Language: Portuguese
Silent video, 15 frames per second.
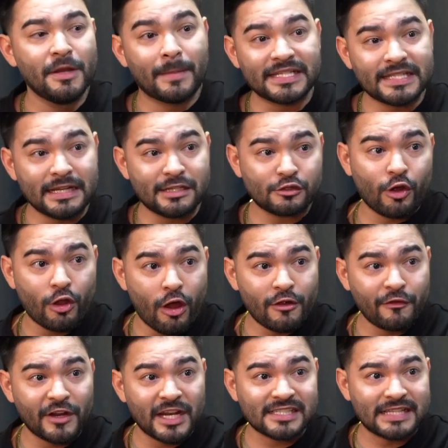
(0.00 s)
Mas eles colocam
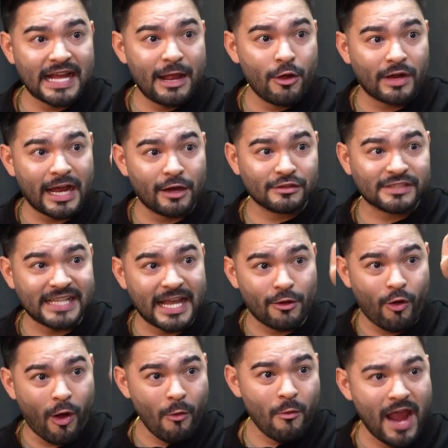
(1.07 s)
e falam assim: "Ah, eu quero ser
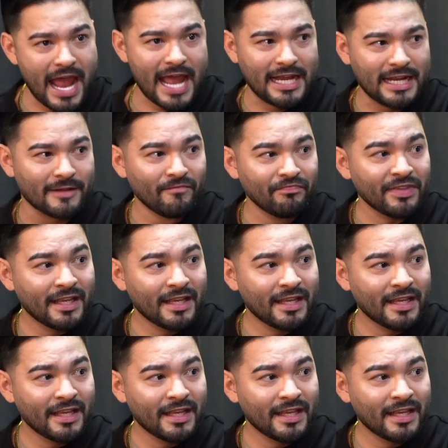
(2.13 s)
igual ele.